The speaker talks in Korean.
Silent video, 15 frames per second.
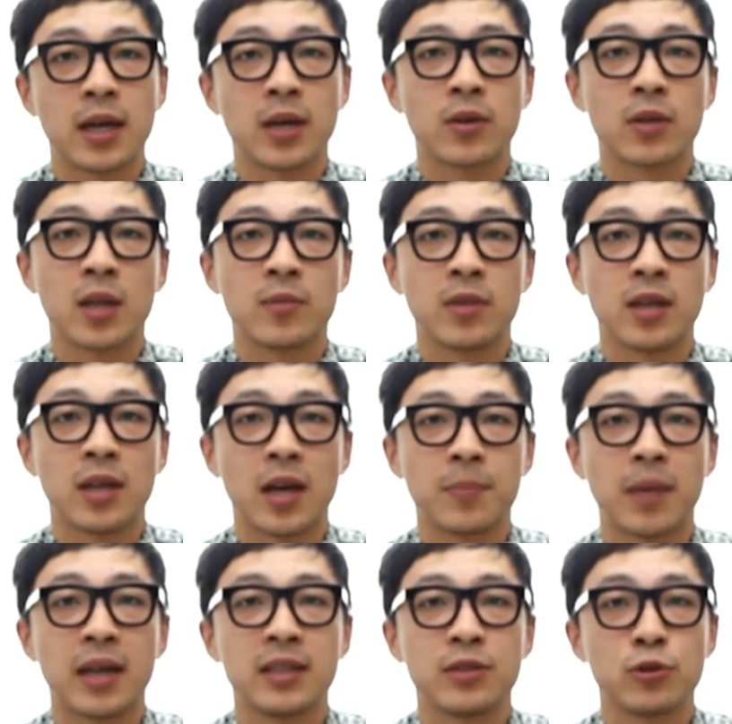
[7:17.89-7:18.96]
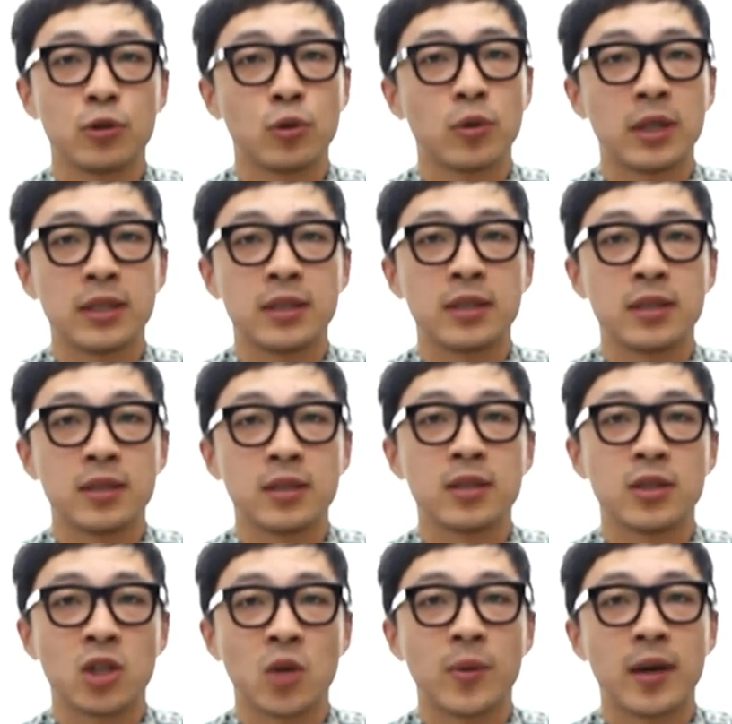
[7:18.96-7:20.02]
가격 때문에 많은 수요가 있을지는
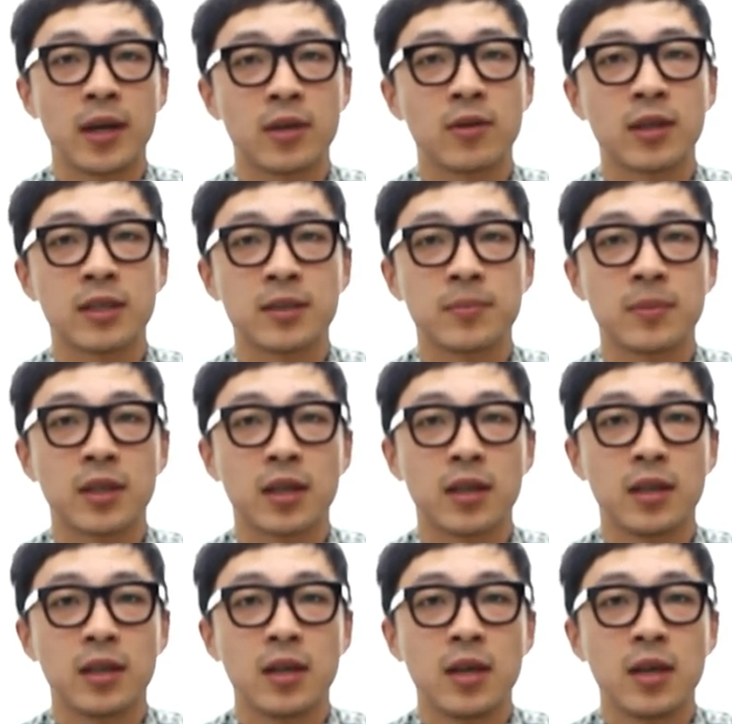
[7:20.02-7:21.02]
지켜봐야 할 것 같습니다.